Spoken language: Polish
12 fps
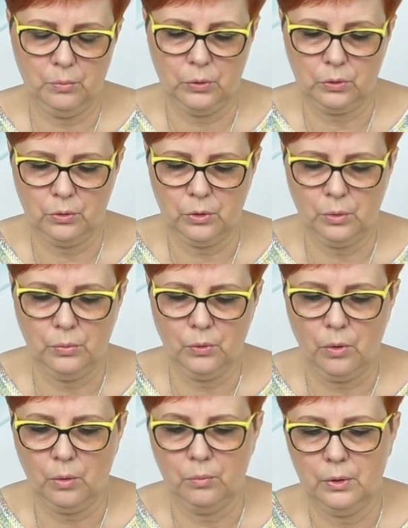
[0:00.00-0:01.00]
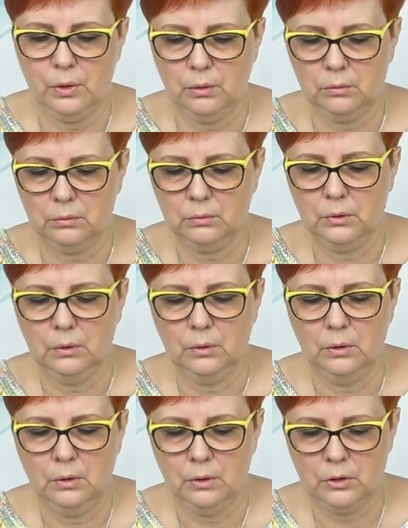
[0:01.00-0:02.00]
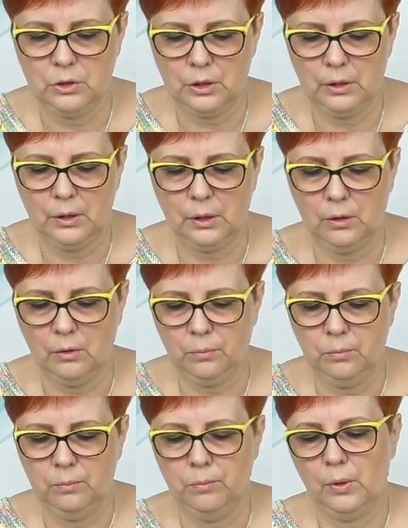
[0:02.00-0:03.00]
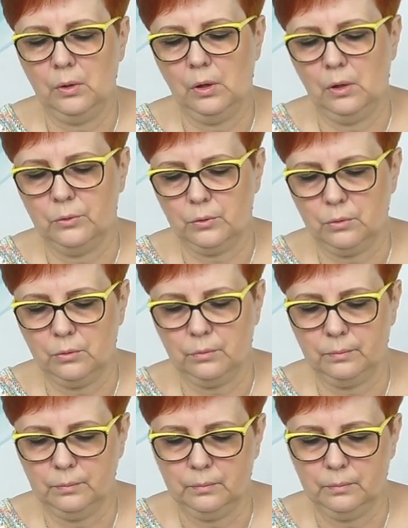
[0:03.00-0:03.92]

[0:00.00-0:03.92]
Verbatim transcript: bo to nie byłoby żadnego poglądu.